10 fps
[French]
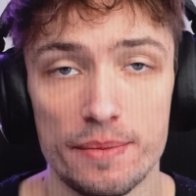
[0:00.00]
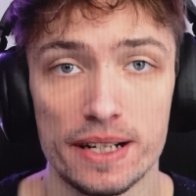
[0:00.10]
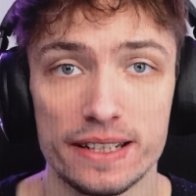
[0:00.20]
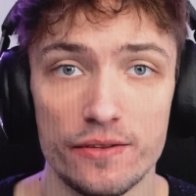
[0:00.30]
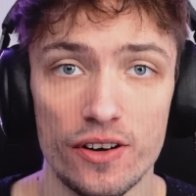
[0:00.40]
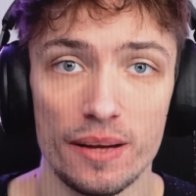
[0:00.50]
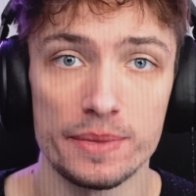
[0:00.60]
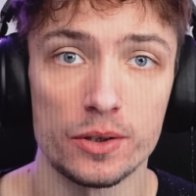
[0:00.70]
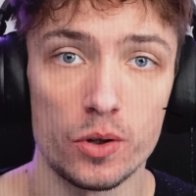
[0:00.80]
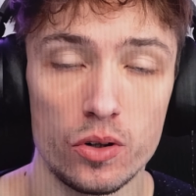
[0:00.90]
as marre d'avoir un
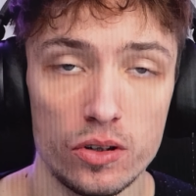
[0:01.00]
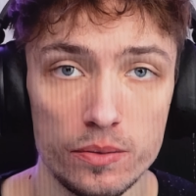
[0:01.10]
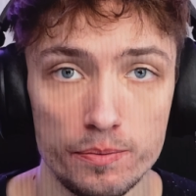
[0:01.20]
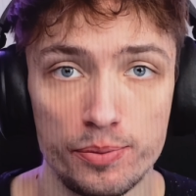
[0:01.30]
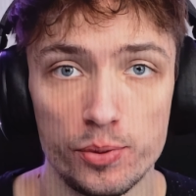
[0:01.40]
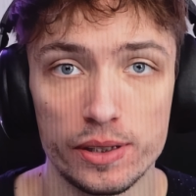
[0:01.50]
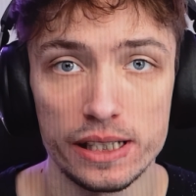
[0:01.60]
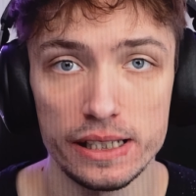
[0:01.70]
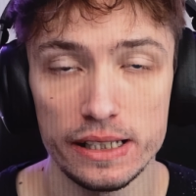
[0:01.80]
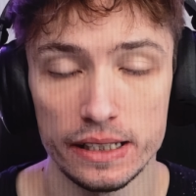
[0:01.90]
micro
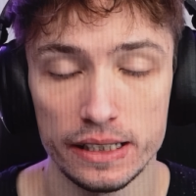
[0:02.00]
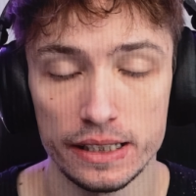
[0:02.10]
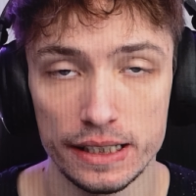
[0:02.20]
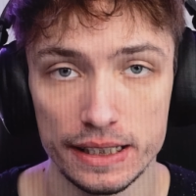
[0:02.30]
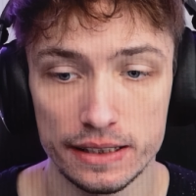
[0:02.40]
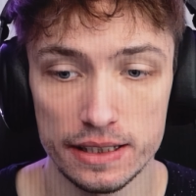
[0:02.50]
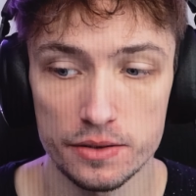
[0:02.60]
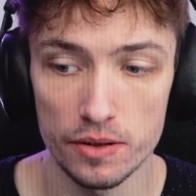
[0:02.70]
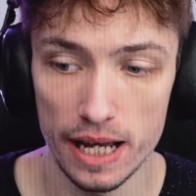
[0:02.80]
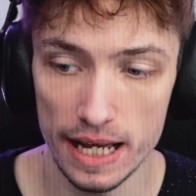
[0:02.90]
pourri et
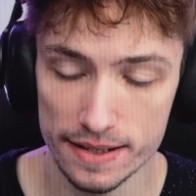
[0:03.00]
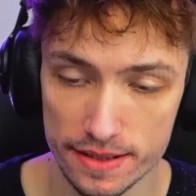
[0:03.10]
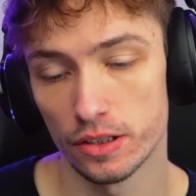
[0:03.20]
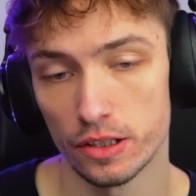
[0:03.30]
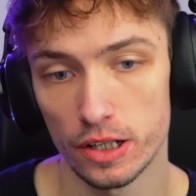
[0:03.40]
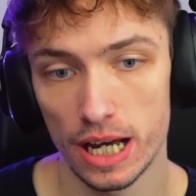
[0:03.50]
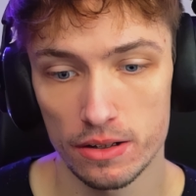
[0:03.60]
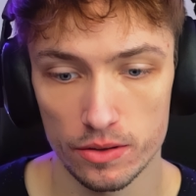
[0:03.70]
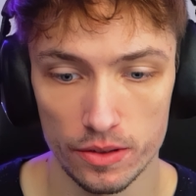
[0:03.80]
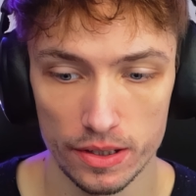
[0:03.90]
dégueulasse euh,
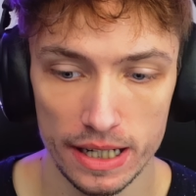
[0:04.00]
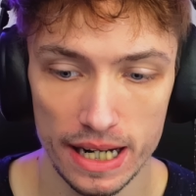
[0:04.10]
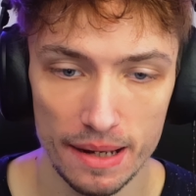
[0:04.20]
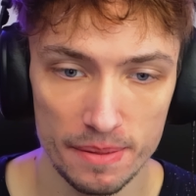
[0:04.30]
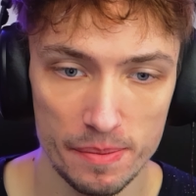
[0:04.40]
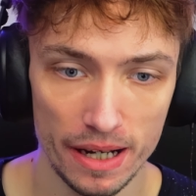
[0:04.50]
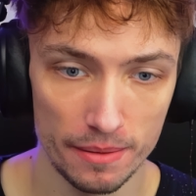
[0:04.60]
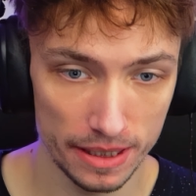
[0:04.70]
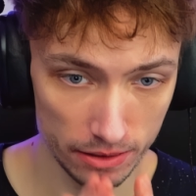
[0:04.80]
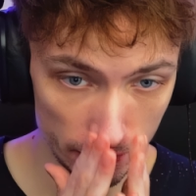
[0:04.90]
Alors, là, mes
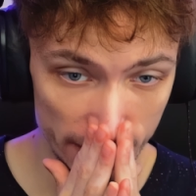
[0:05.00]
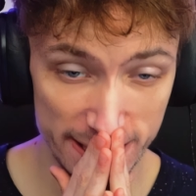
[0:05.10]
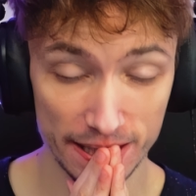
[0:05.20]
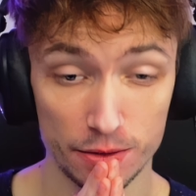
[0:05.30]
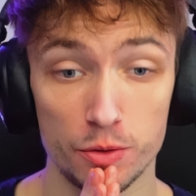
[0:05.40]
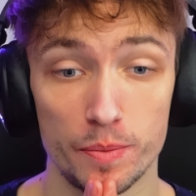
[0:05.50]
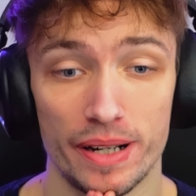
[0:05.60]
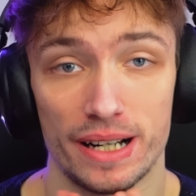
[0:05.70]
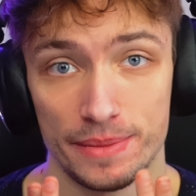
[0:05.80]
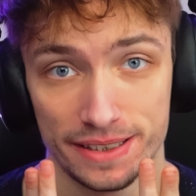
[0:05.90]
paramètres, en fait, il y a deux
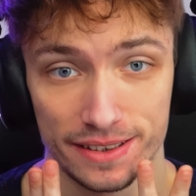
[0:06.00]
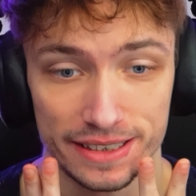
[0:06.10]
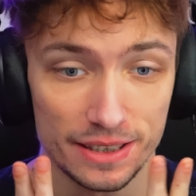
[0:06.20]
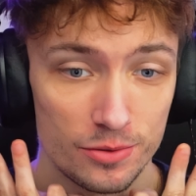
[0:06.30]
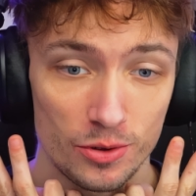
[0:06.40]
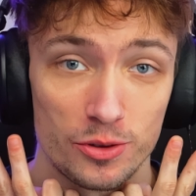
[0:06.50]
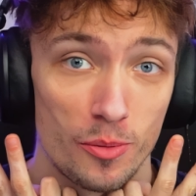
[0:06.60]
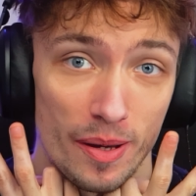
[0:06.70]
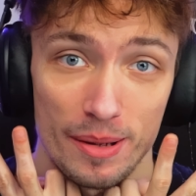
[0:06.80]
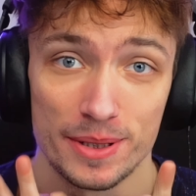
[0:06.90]
paramètres. Il y a toujours deux
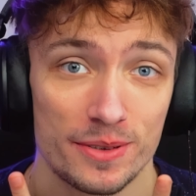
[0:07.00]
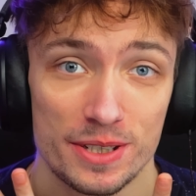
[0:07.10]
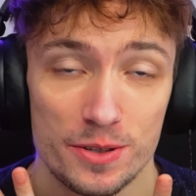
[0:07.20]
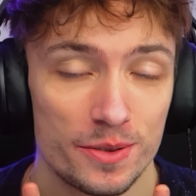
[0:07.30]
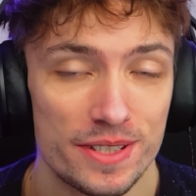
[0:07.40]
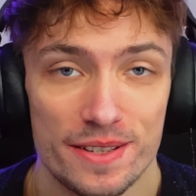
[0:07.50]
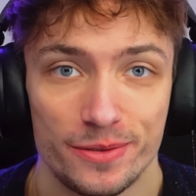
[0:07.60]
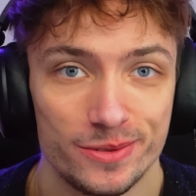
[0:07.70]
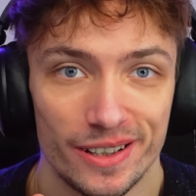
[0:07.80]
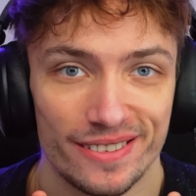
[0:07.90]
paramètres dans les tutos, c'est
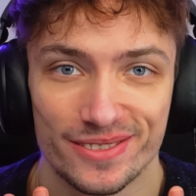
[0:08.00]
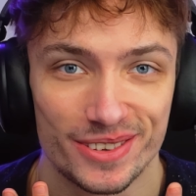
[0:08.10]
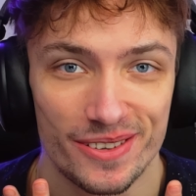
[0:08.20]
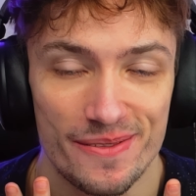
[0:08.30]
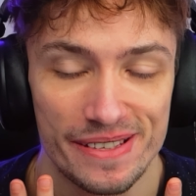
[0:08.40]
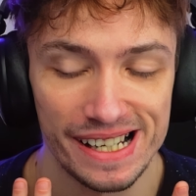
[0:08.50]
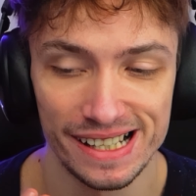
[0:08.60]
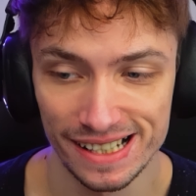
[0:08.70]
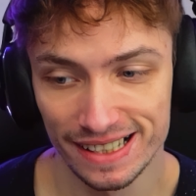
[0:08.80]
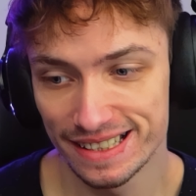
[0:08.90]
fou, hein, vous trouvez pas
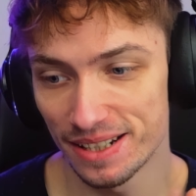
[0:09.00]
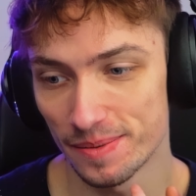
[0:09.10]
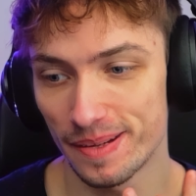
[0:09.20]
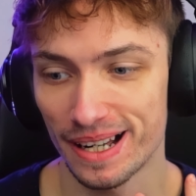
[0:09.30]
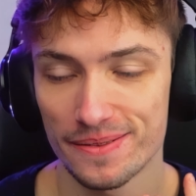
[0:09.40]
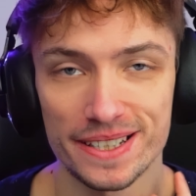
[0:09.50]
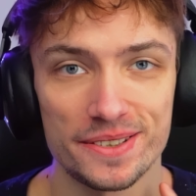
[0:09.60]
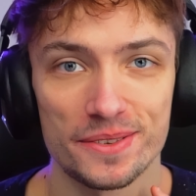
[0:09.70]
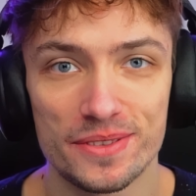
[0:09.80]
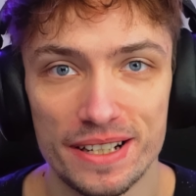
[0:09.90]
Il y a le paramètre
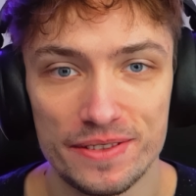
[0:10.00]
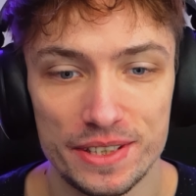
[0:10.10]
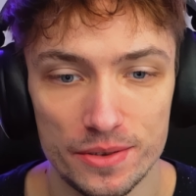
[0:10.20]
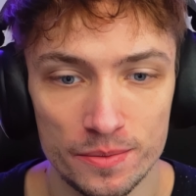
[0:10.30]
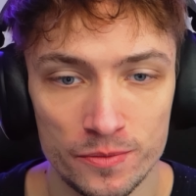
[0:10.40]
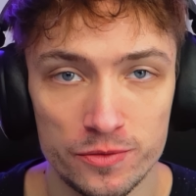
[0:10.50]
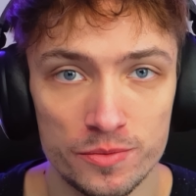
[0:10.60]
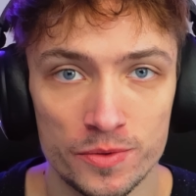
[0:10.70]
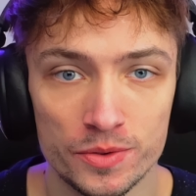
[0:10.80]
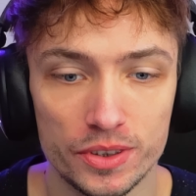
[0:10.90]
que toutes les vidéos vous
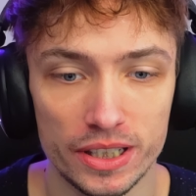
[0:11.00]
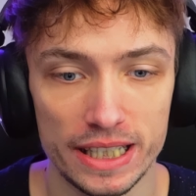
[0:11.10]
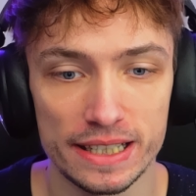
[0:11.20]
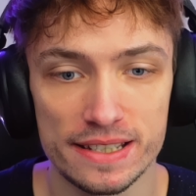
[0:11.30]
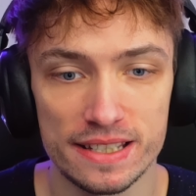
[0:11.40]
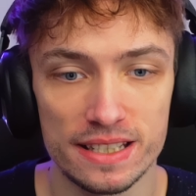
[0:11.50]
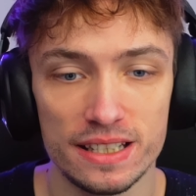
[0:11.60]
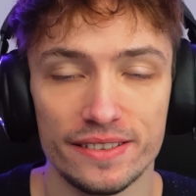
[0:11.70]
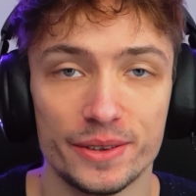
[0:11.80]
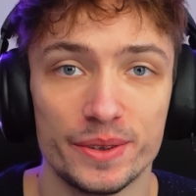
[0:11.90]
montrent et que
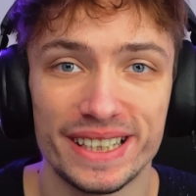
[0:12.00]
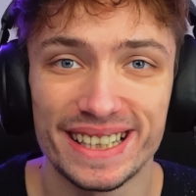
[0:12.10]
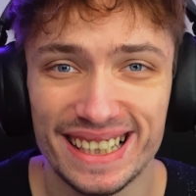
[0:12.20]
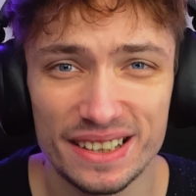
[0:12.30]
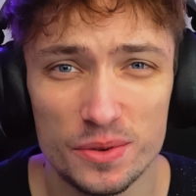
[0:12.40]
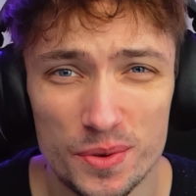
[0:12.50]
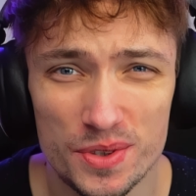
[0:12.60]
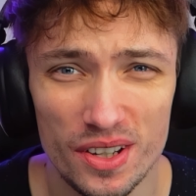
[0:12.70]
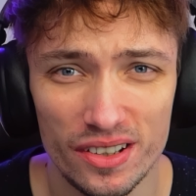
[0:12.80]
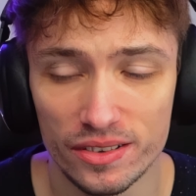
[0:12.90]
c'est euh, éclaté au
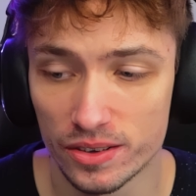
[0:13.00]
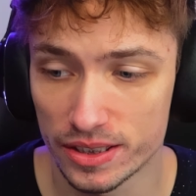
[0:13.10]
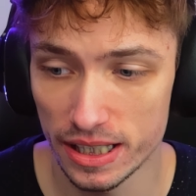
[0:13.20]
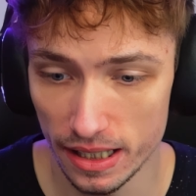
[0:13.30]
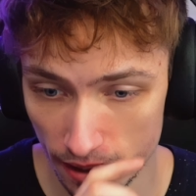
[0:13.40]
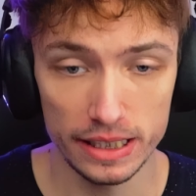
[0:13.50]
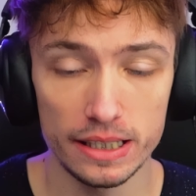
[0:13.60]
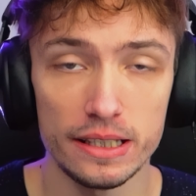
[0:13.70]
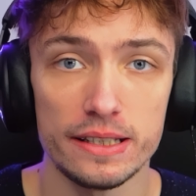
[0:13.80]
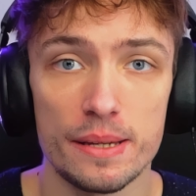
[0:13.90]
sol, ok Et
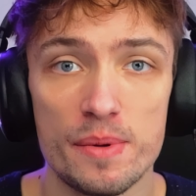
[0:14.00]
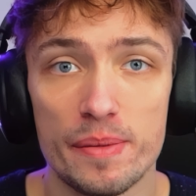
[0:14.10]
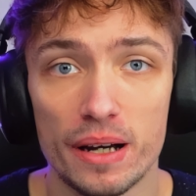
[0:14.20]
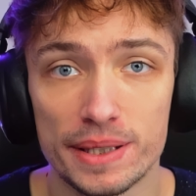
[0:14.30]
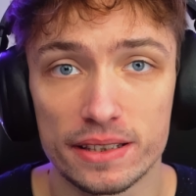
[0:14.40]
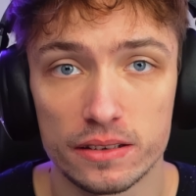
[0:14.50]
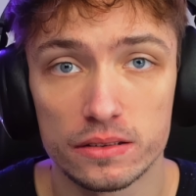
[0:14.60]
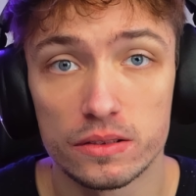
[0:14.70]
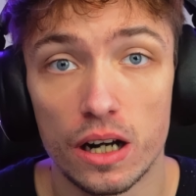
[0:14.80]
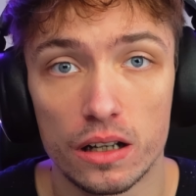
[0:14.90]
il y a mes paramètres,
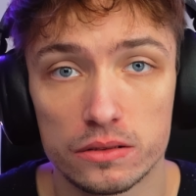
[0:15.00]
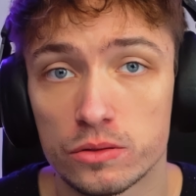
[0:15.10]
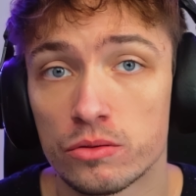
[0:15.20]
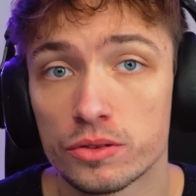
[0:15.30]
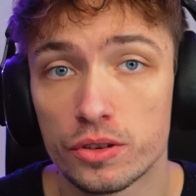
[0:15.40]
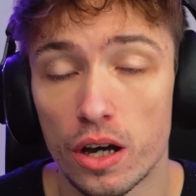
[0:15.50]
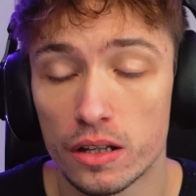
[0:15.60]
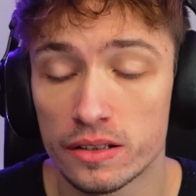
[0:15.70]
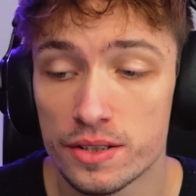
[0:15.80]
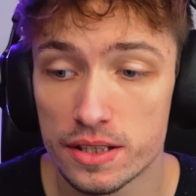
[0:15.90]
voilà. Donc,
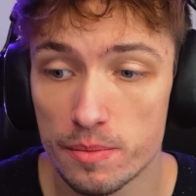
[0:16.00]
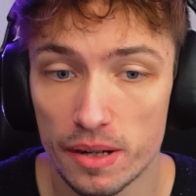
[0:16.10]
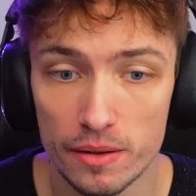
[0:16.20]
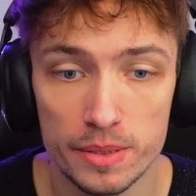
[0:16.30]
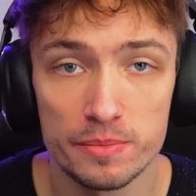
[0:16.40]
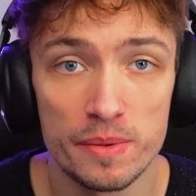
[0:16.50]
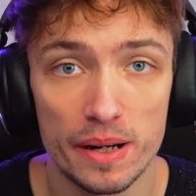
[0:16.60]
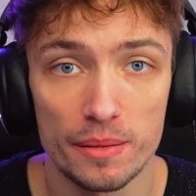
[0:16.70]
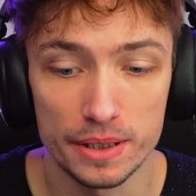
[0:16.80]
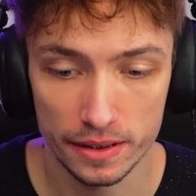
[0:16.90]
n'hésitez pas à mettre mes
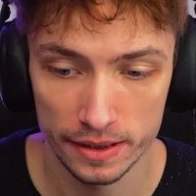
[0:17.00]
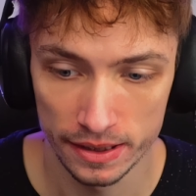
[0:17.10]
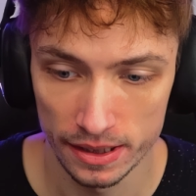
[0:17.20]
paramètres.